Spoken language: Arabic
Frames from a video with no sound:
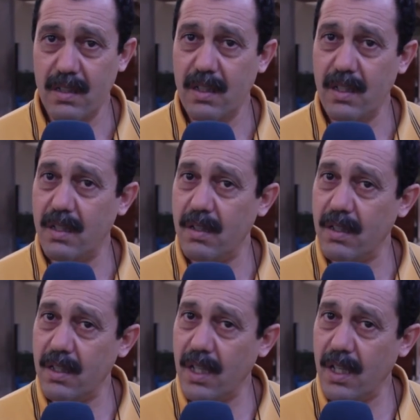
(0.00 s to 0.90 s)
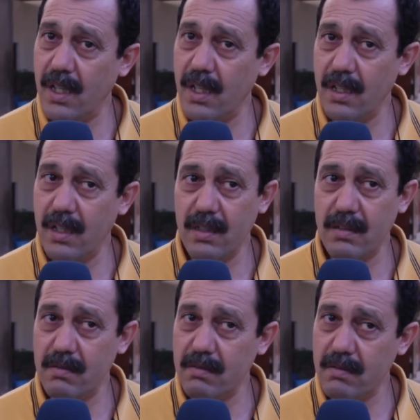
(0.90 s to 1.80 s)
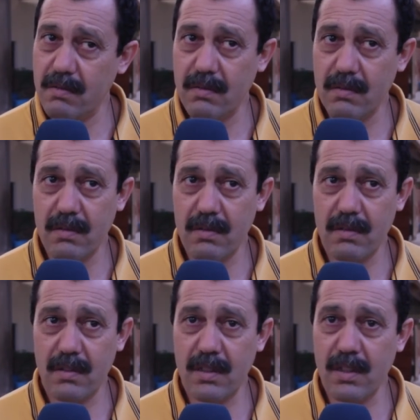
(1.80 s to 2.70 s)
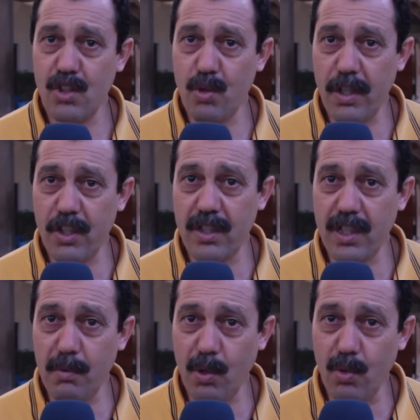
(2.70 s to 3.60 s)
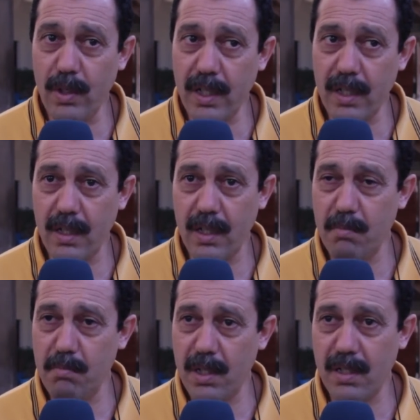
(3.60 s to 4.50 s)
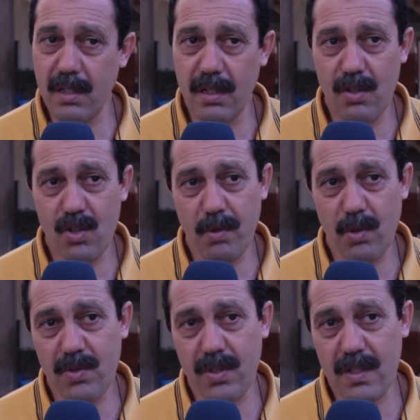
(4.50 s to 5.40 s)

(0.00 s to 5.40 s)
انا نجاوب على شي هضره معقوله هي اما نجاوب على الاستاذ